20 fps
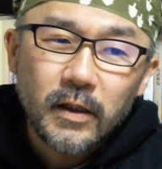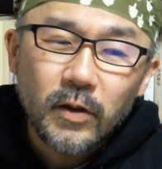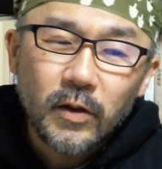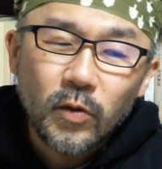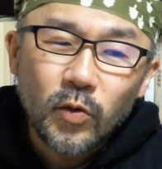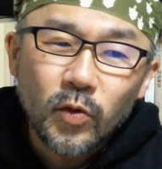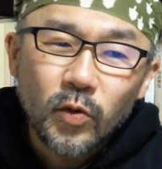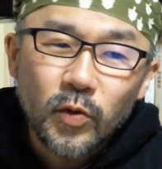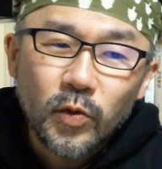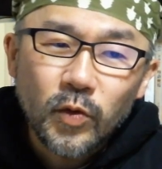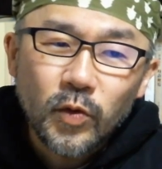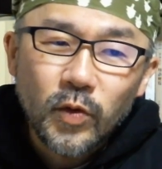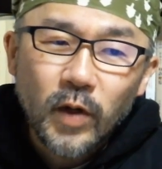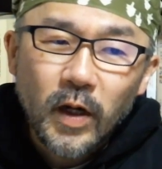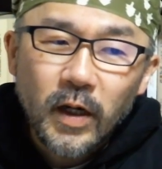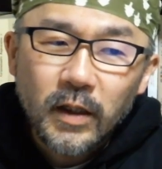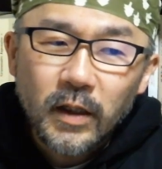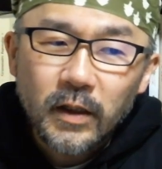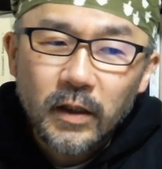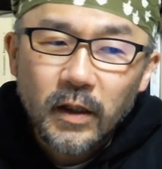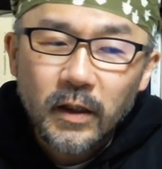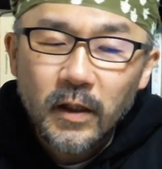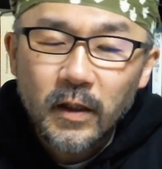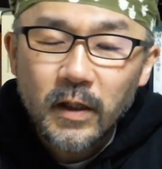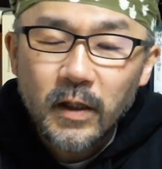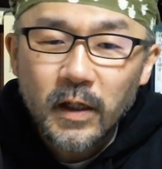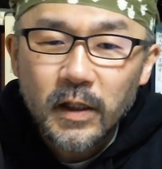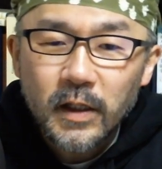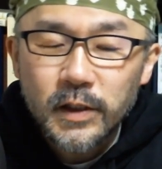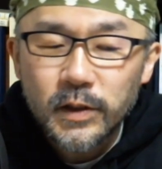このあなたに
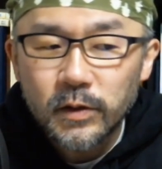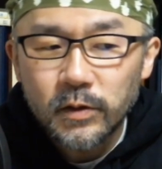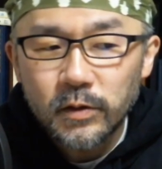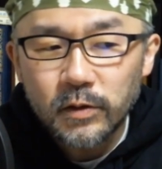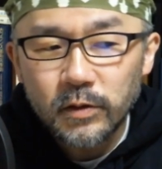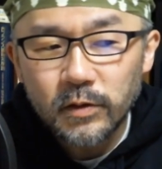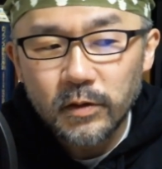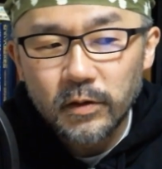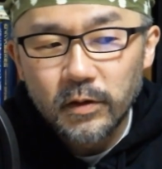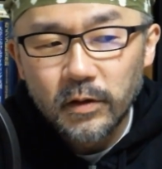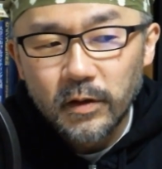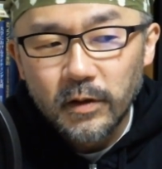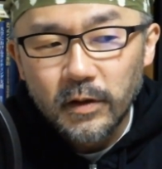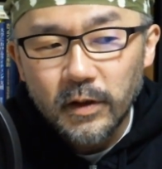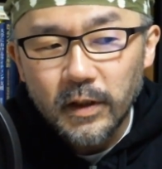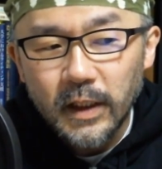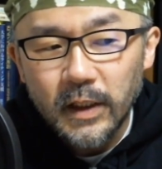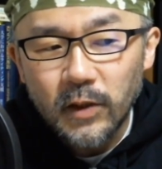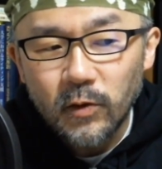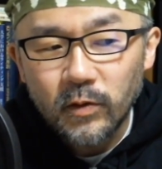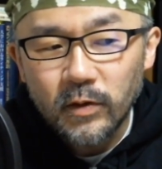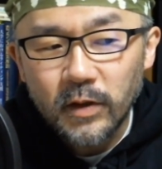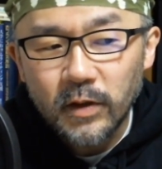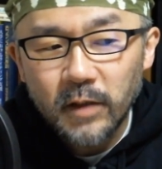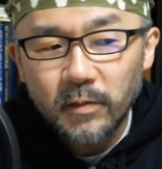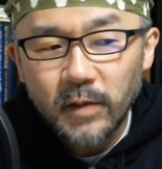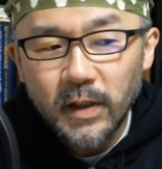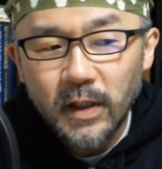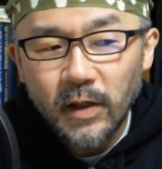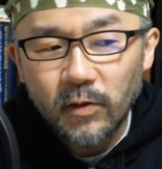対する、いろんな意
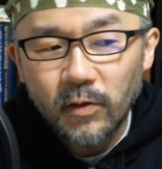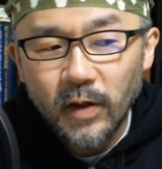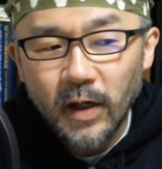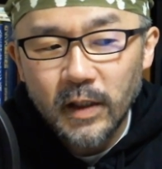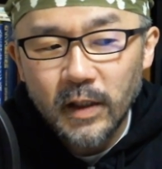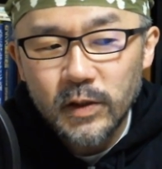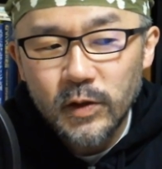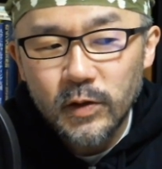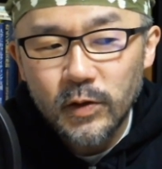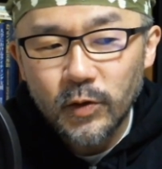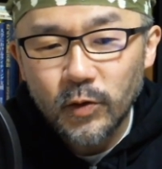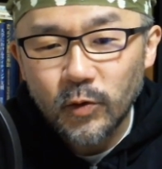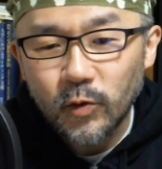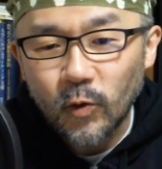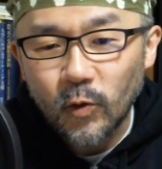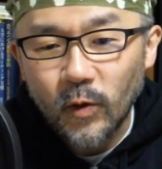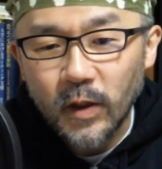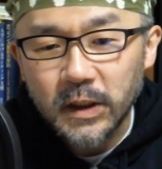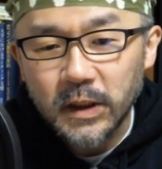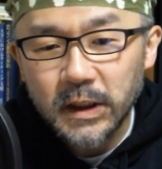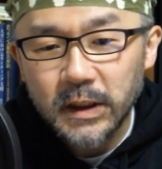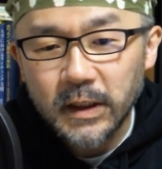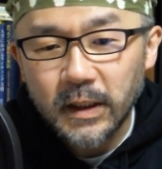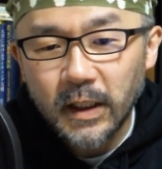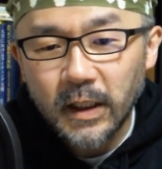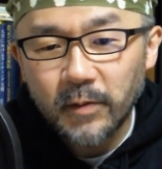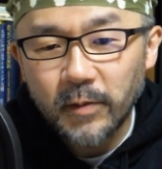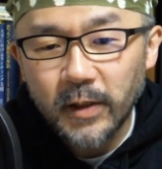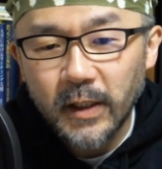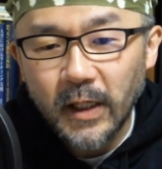味での圧力とか
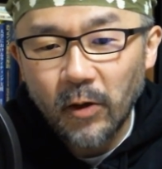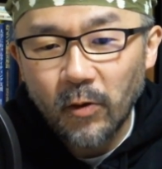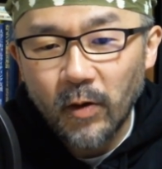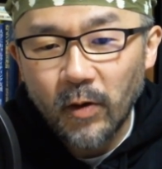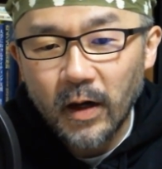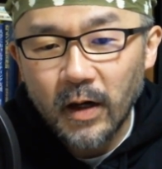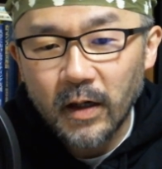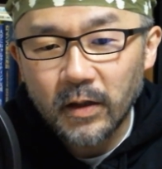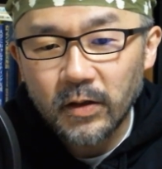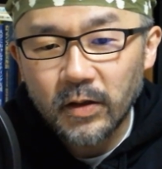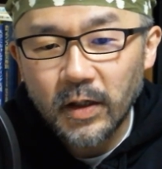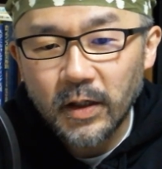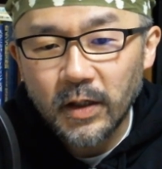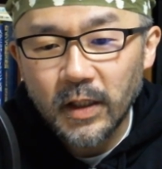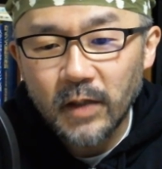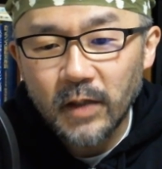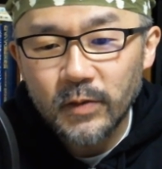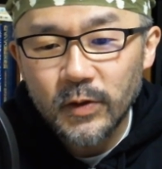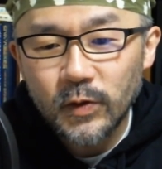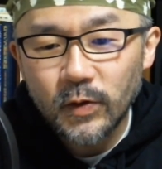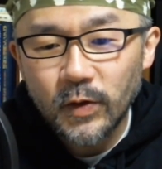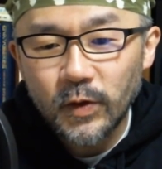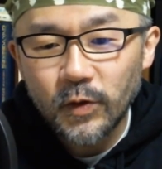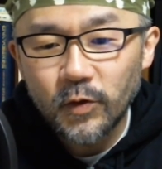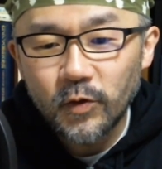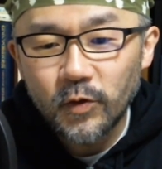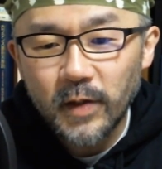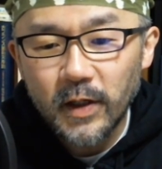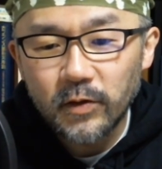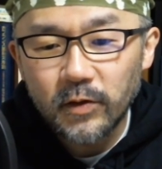力みたいなのがかかってきても、それをう
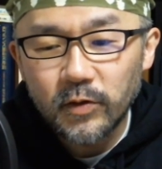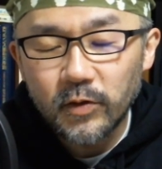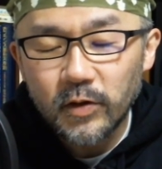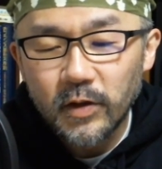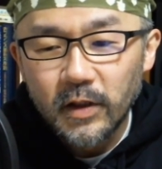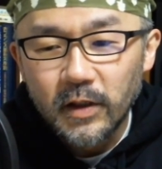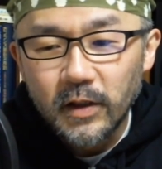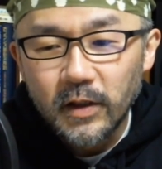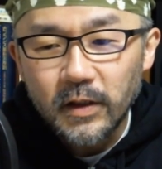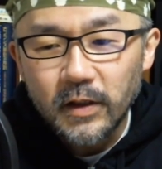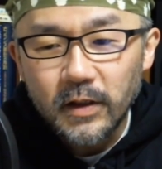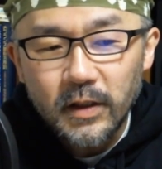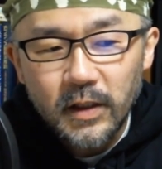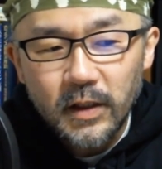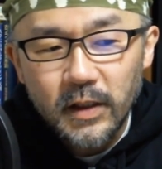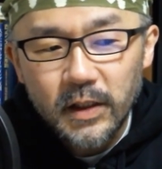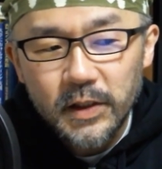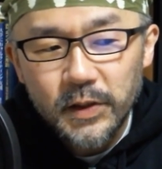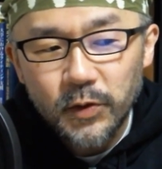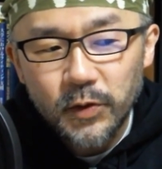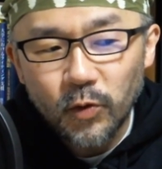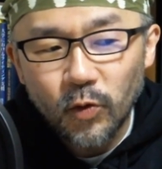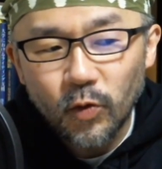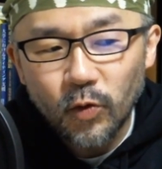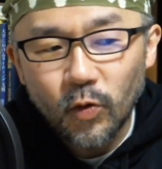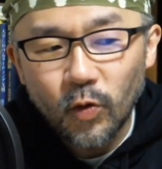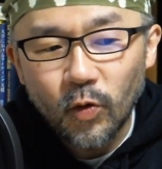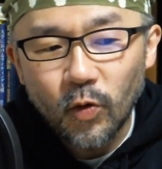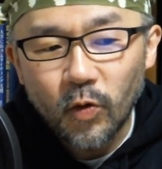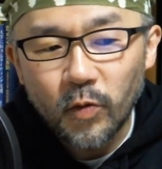まく逃がす方
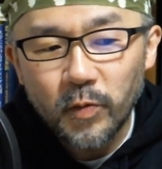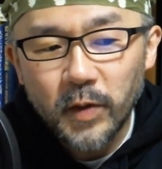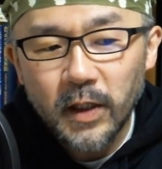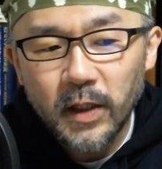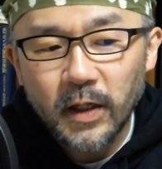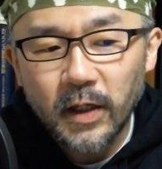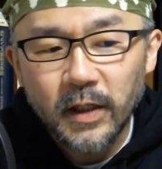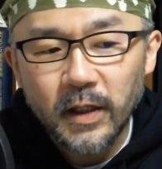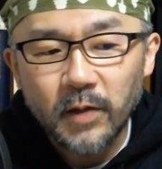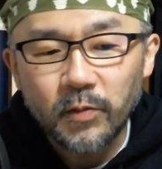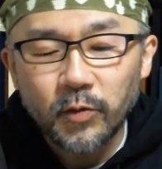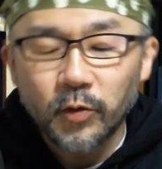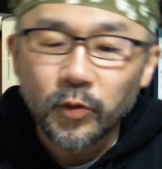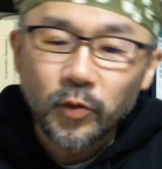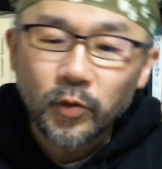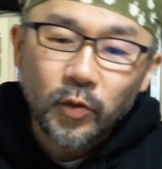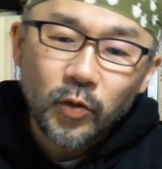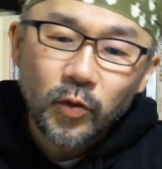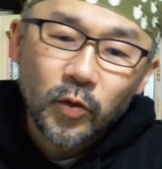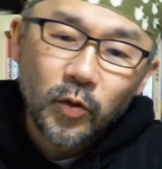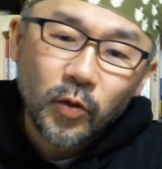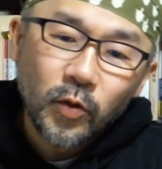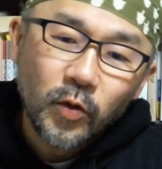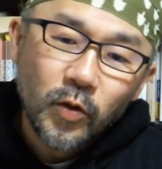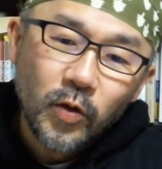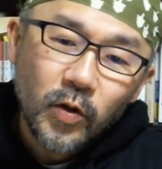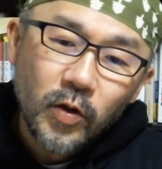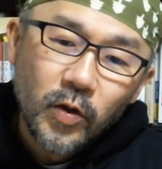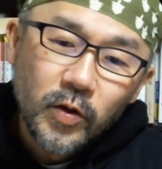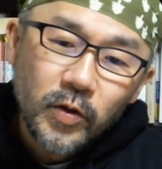法みたいなものを、
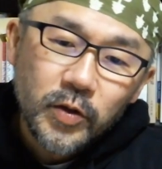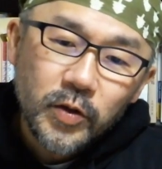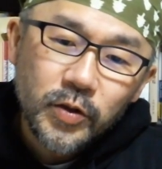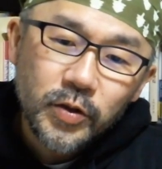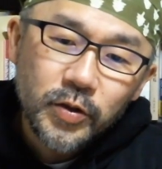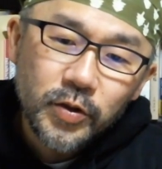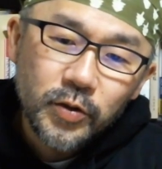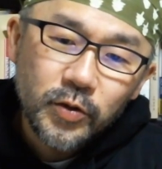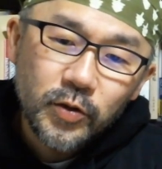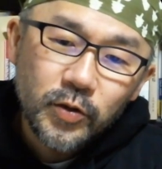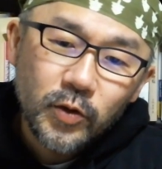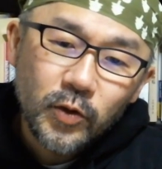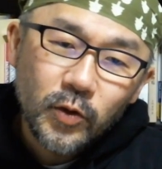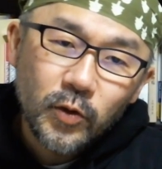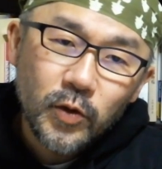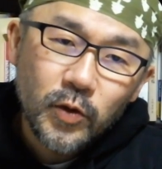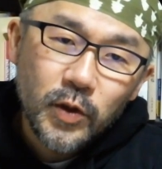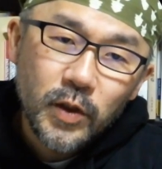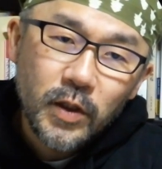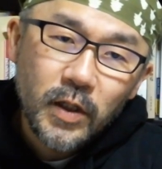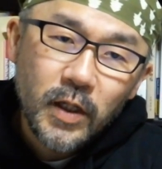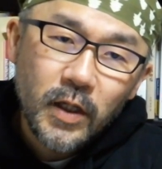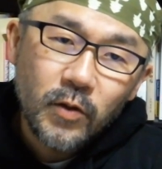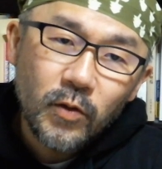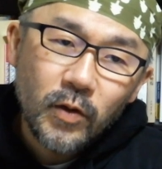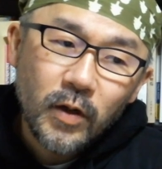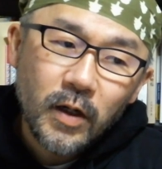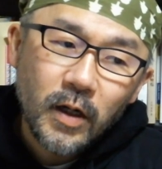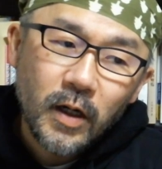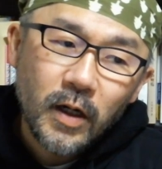習得っていう
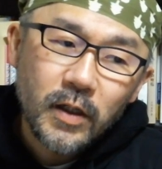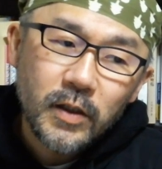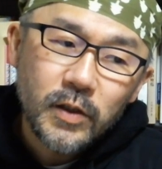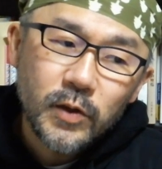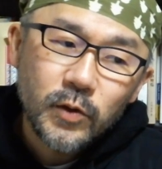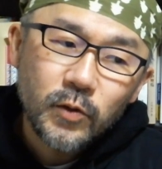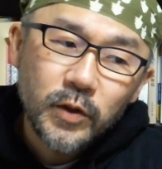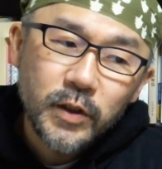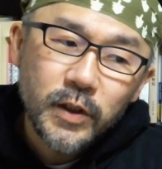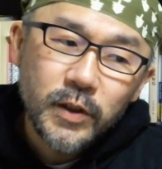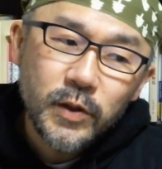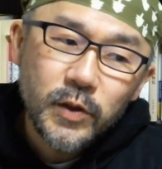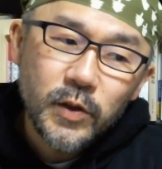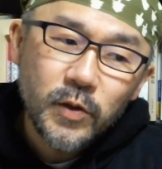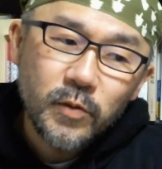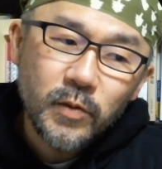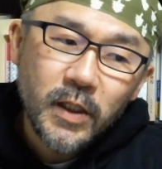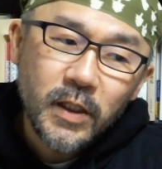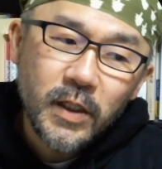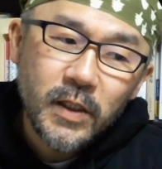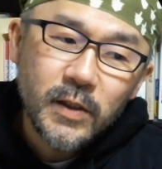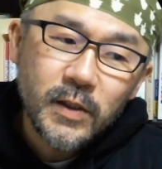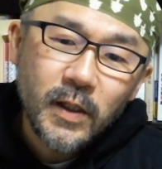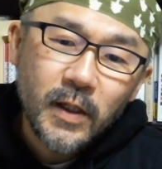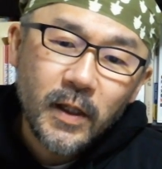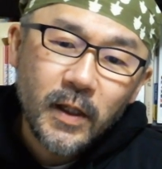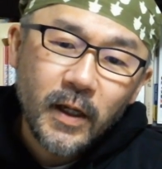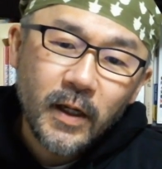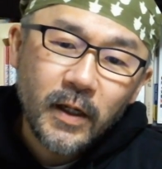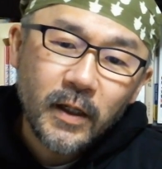か、少しずつ身につけ
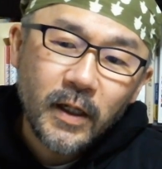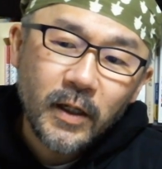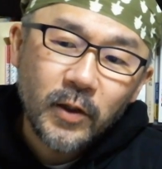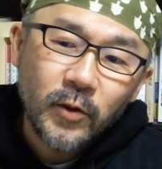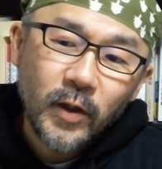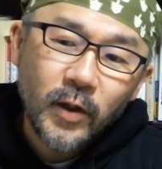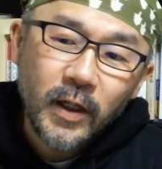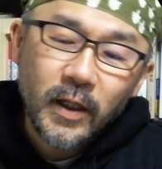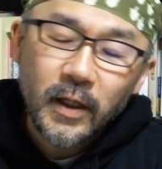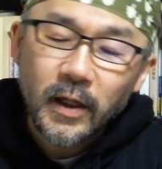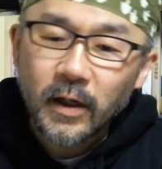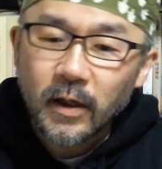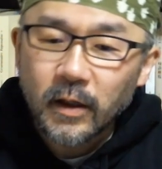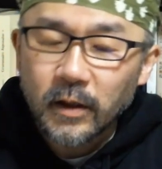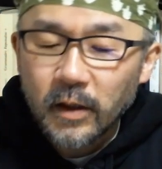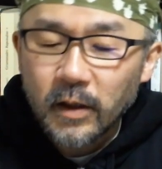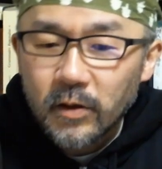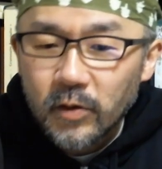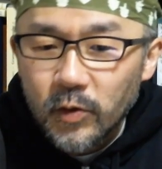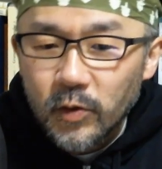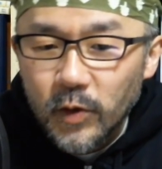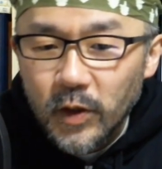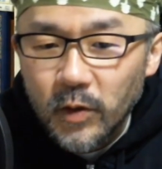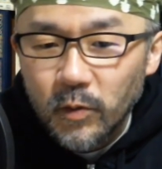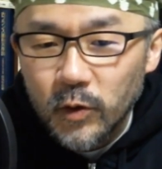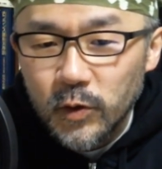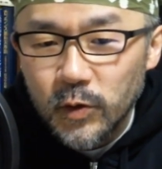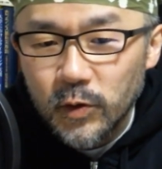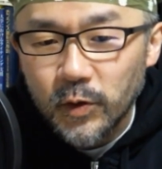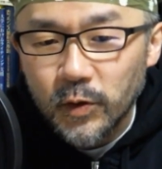ていかないといけないかなっていう気も
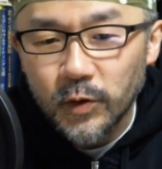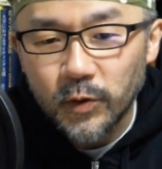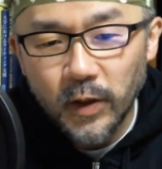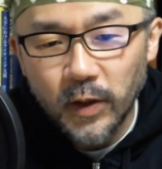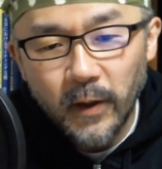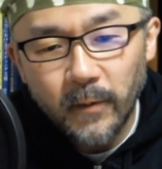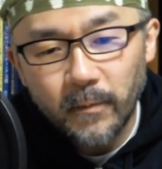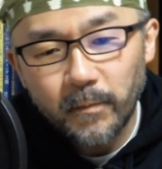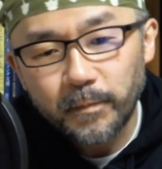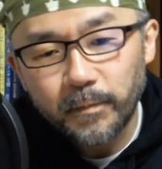するよね。